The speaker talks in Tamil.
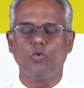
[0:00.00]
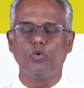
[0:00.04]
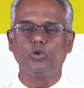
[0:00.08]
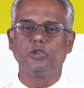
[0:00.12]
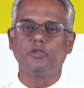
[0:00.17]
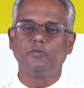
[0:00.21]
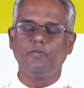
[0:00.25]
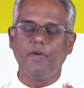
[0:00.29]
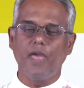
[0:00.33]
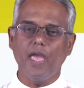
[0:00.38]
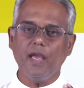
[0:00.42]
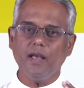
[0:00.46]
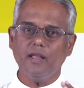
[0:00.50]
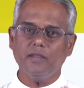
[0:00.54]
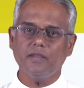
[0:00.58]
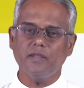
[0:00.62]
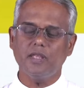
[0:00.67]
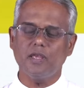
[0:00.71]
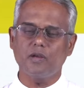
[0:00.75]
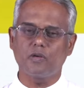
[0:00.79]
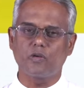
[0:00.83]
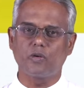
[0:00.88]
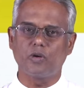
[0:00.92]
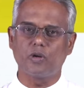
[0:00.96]

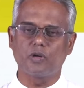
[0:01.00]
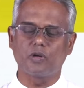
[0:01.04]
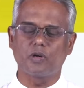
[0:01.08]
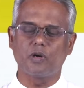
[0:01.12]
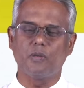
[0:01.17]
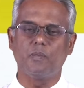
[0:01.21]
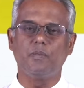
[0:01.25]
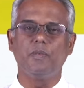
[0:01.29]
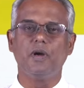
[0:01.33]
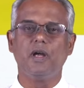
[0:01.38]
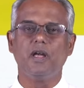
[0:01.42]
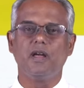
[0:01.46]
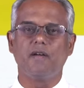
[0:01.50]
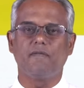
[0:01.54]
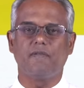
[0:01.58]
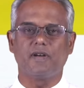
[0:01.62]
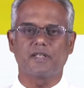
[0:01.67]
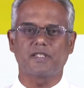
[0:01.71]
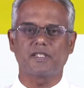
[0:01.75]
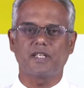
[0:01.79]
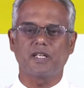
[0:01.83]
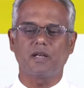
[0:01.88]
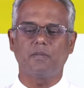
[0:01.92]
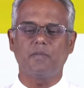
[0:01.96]
உத்வேகத்தை கொடுக்கும்
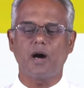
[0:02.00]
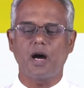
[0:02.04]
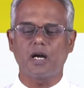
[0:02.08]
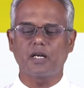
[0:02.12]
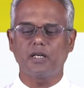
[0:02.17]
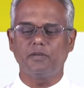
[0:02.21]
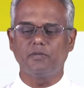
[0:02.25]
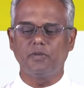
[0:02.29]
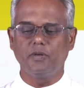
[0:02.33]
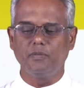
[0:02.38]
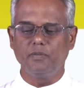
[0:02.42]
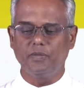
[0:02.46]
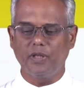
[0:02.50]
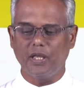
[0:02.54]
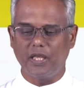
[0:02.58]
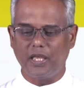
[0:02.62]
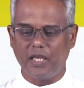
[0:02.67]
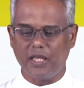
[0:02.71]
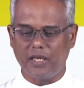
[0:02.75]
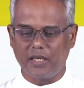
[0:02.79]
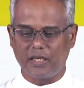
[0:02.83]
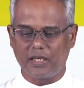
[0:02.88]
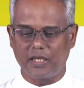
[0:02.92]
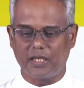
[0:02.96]
வசனமாகவும்
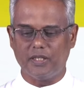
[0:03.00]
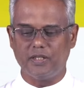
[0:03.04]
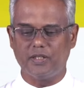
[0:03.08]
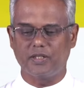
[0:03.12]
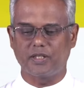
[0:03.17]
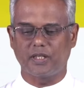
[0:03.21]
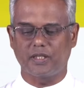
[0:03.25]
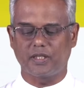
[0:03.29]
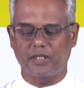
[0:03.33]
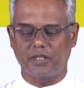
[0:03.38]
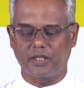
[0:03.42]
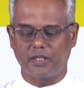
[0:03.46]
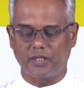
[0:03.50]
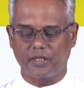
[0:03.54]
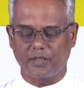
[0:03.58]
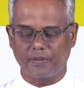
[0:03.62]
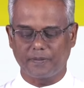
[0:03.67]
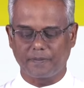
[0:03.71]
இருக்கின்றது